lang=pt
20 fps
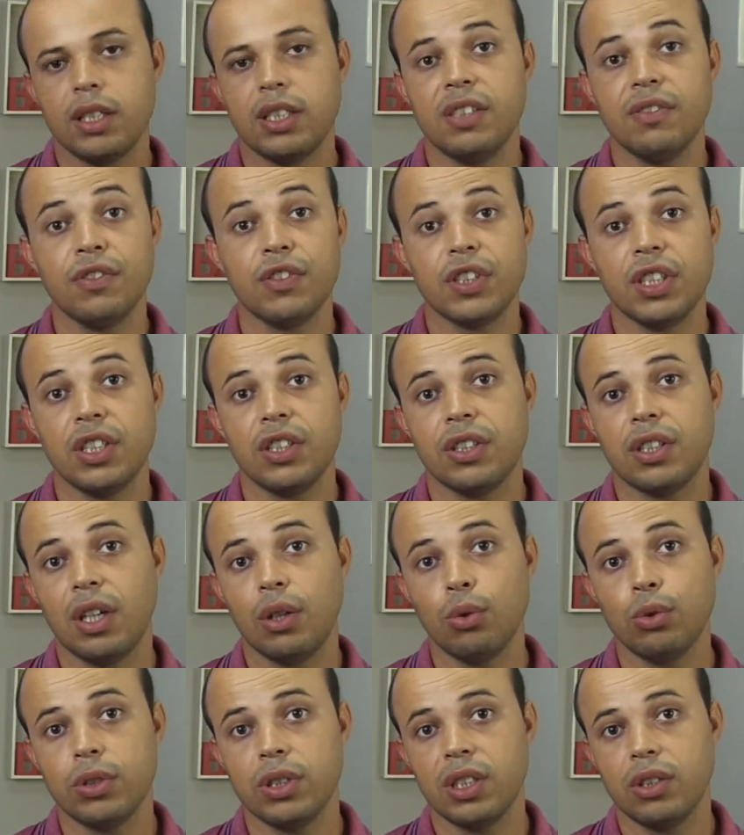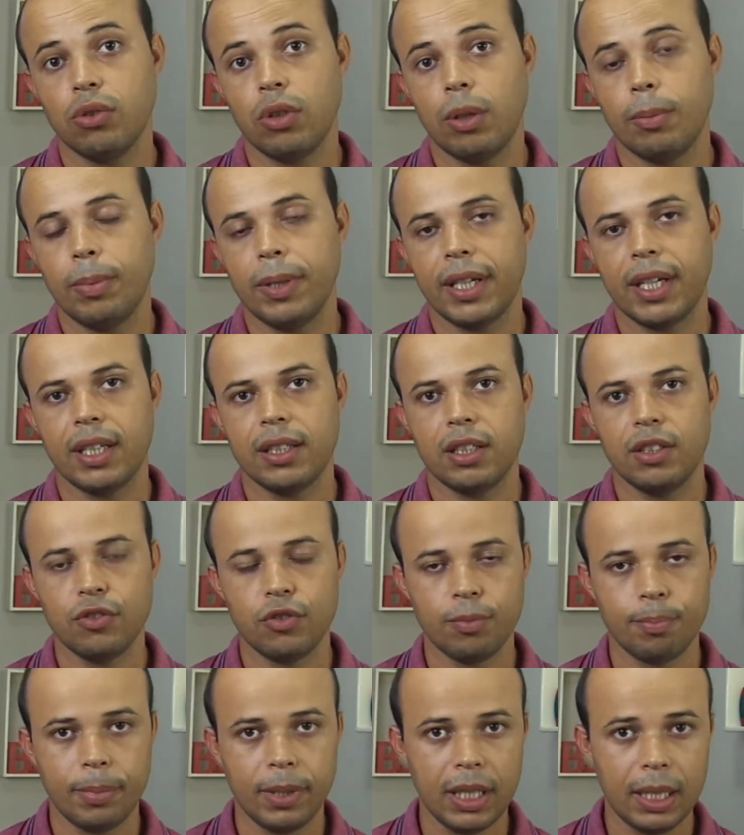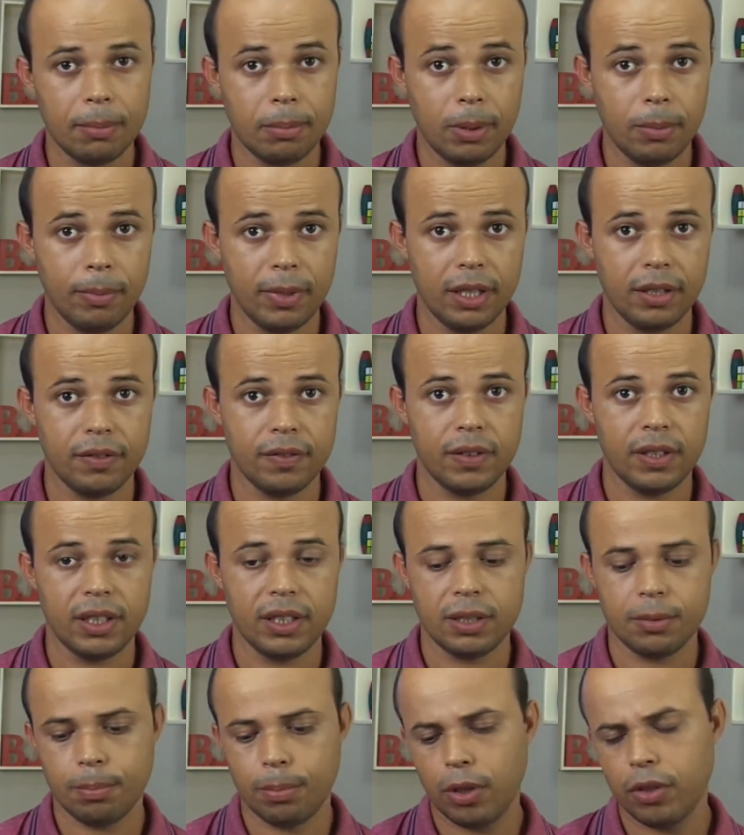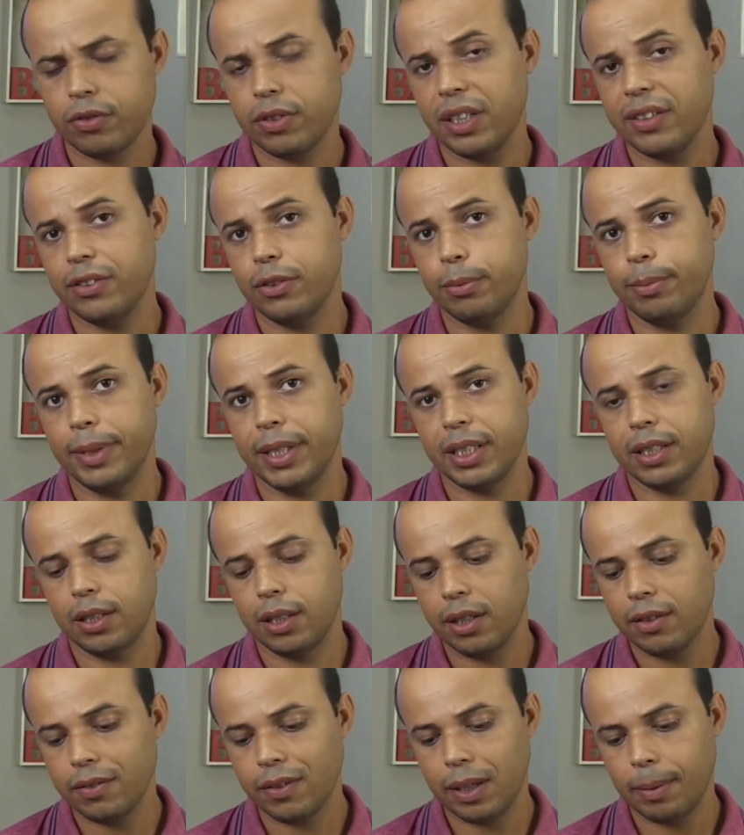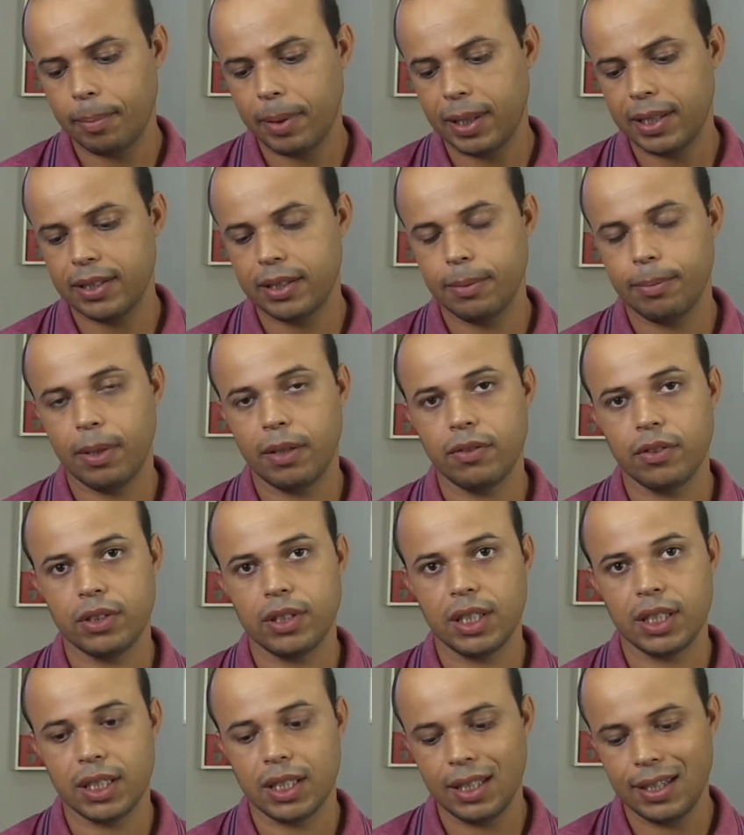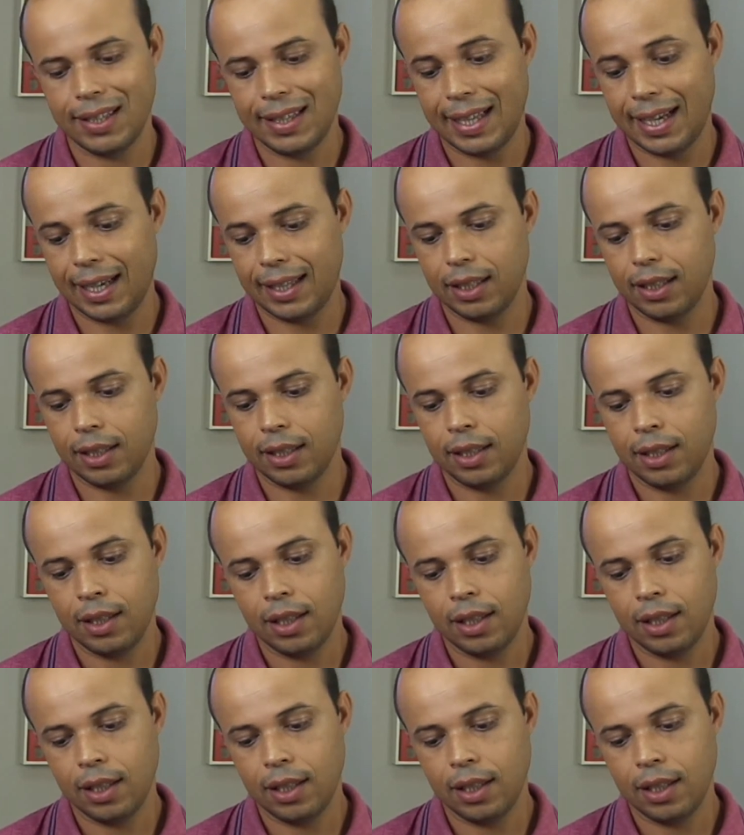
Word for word: Se você está usando o aplicativo pela primeira vez, provavelmente não vai aparecer para você aqui nada.